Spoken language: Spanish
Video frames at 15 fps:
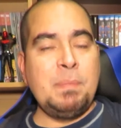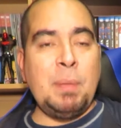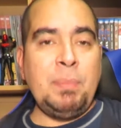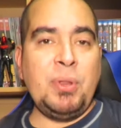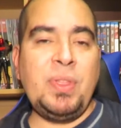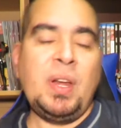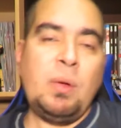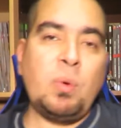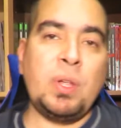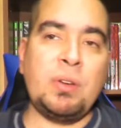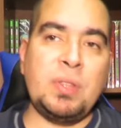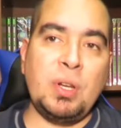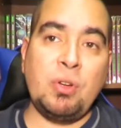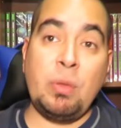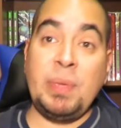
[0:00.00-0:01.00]
Miembros del
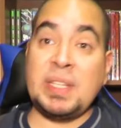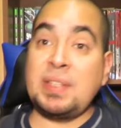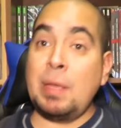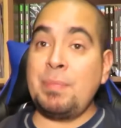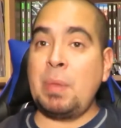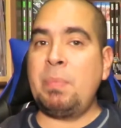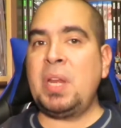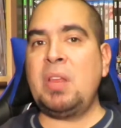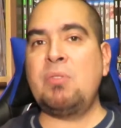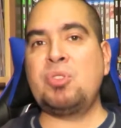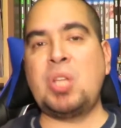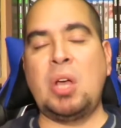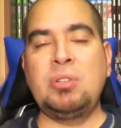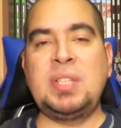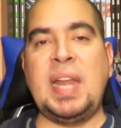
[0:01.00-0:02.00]
Escuadrón del Cómic, sean
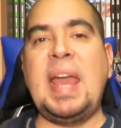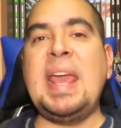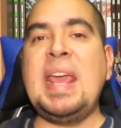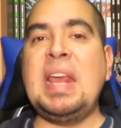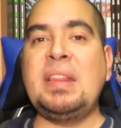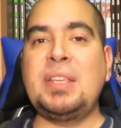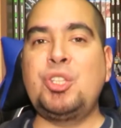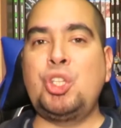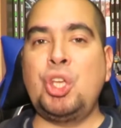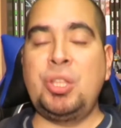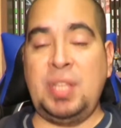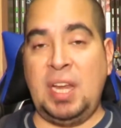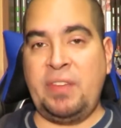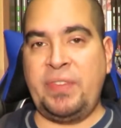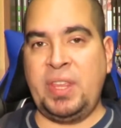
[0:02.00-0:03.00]
bienvenidos a otra
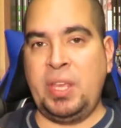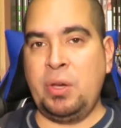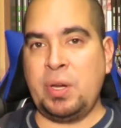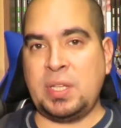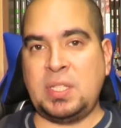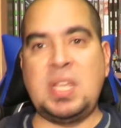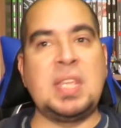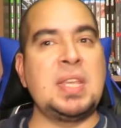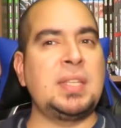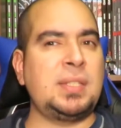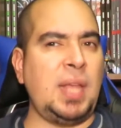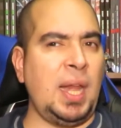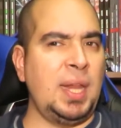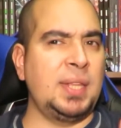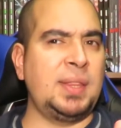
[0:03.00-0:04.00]
edición de las video
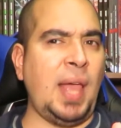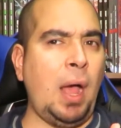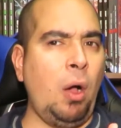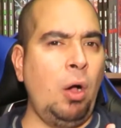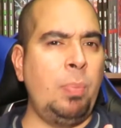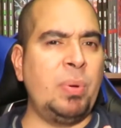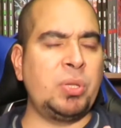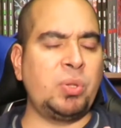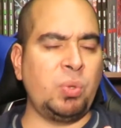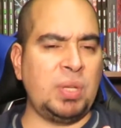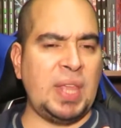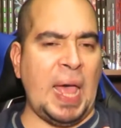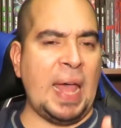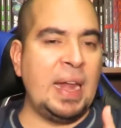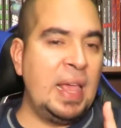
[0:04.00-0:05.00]
reseñas. En esta
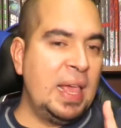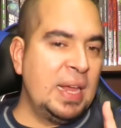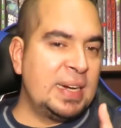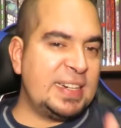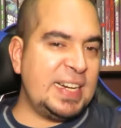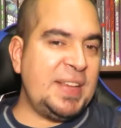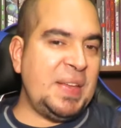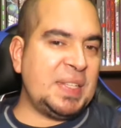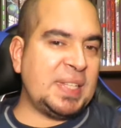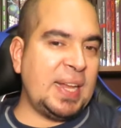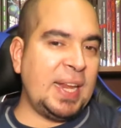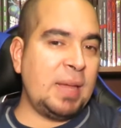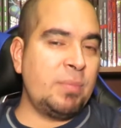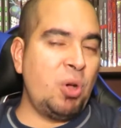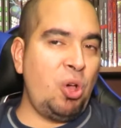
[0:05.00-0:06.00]
oportunidad
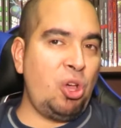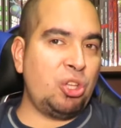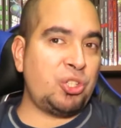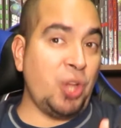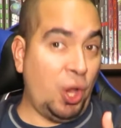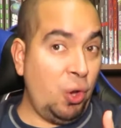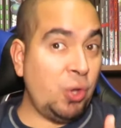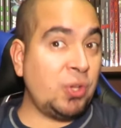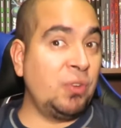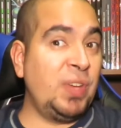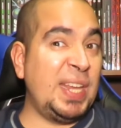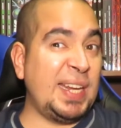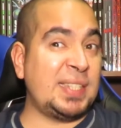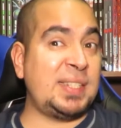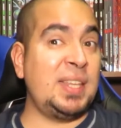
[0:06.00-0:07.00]
revisaremos lo que
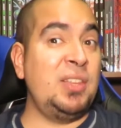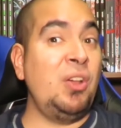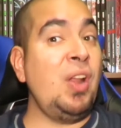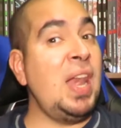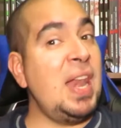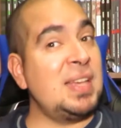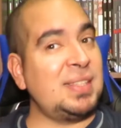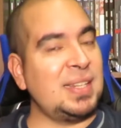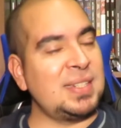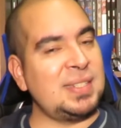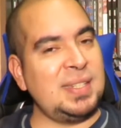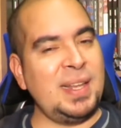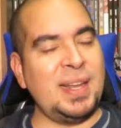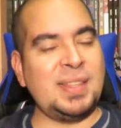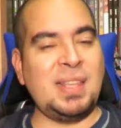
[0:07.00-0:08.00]
hubiera sido la
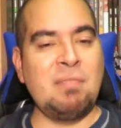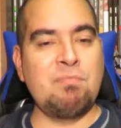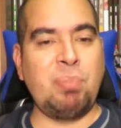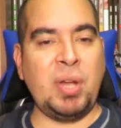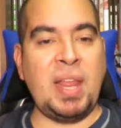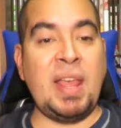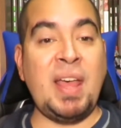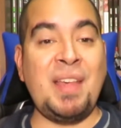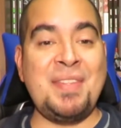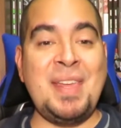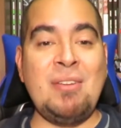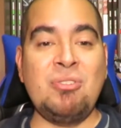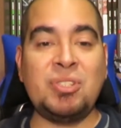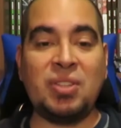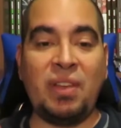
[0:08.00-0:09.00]
tercera temporada de
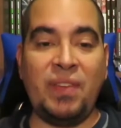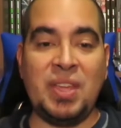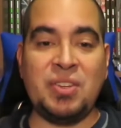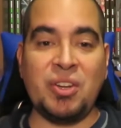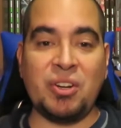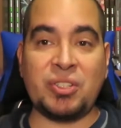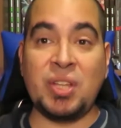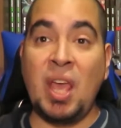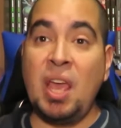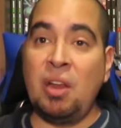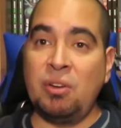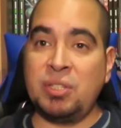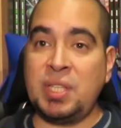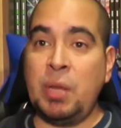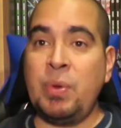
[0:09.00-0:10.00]
los Avengers,
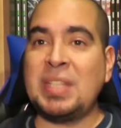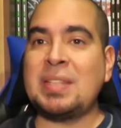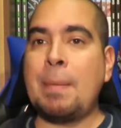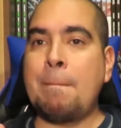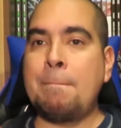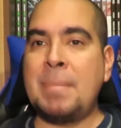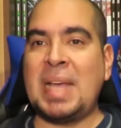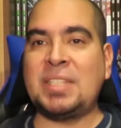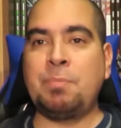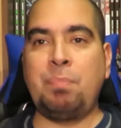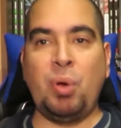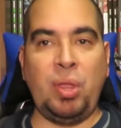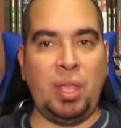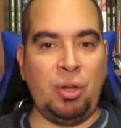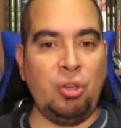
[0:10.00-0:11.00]
los héroes más
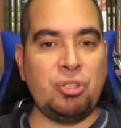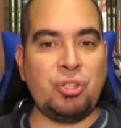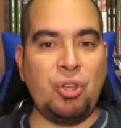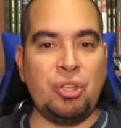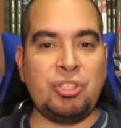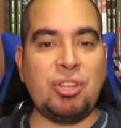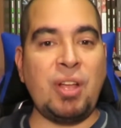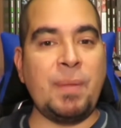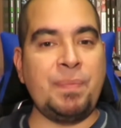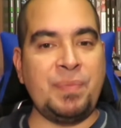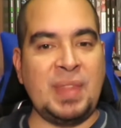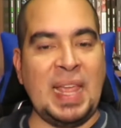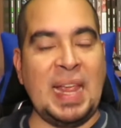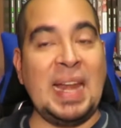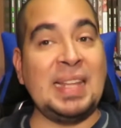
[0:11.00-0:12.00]
poderosos
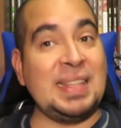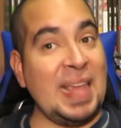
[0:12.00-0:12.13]
de la